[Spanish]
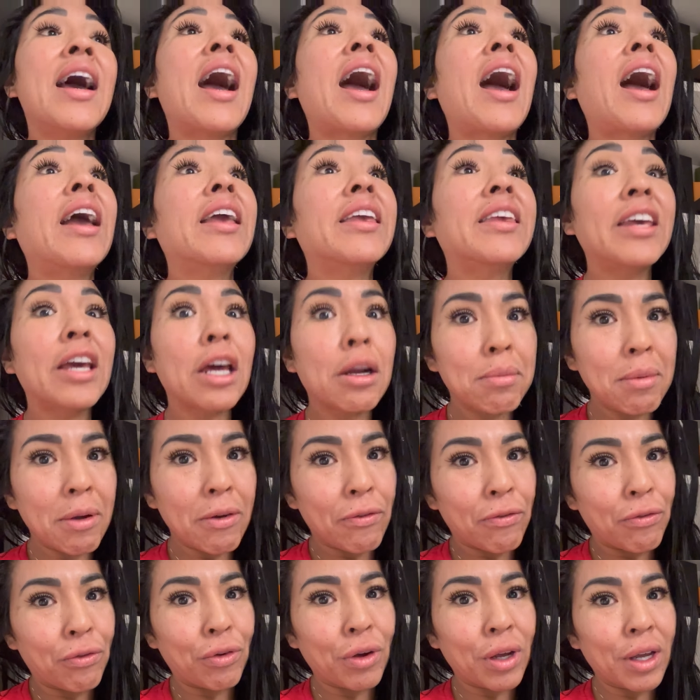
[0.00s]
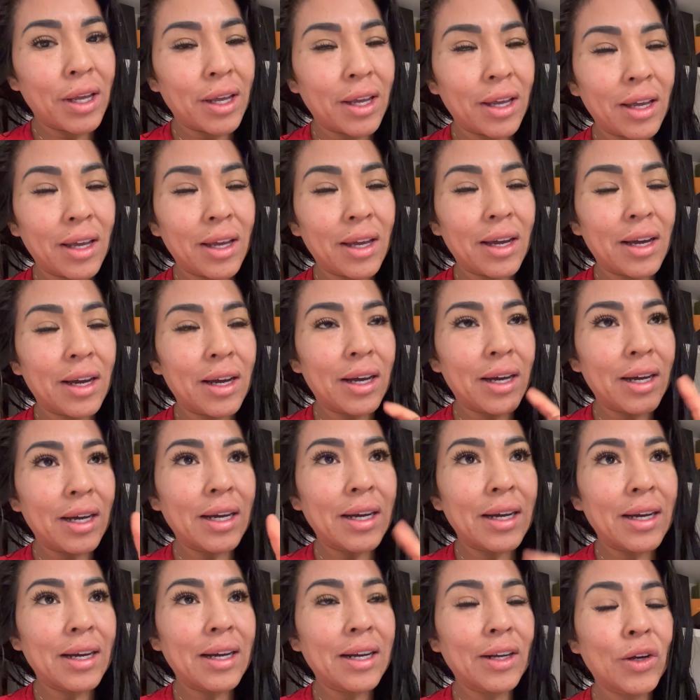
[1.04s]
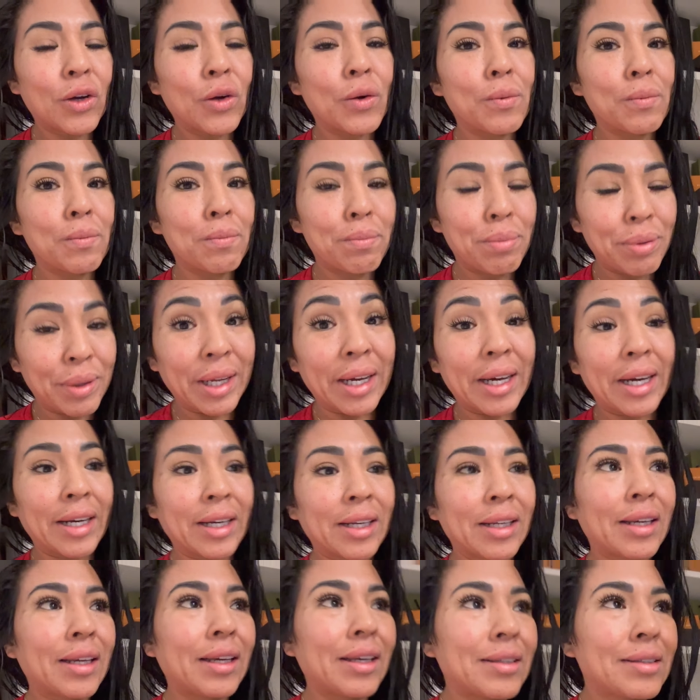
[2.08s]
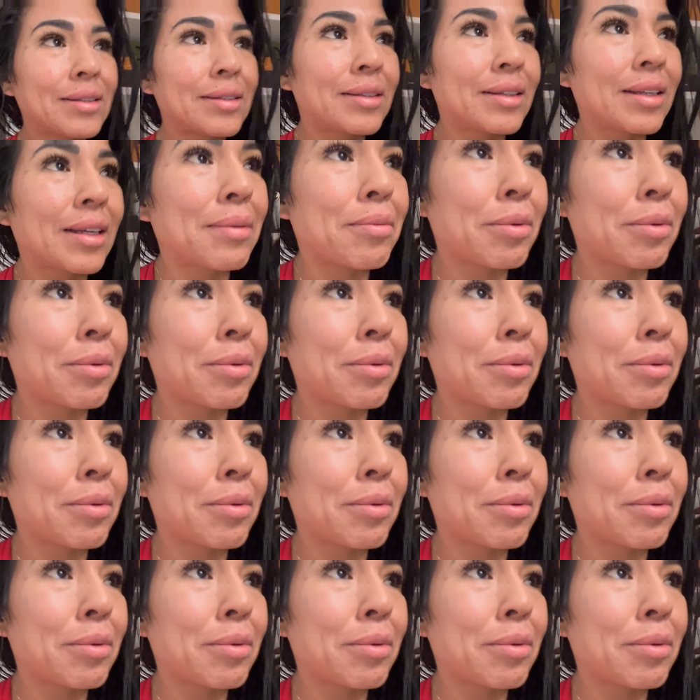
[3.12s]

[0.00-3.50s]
Ayer me fui a comprar este,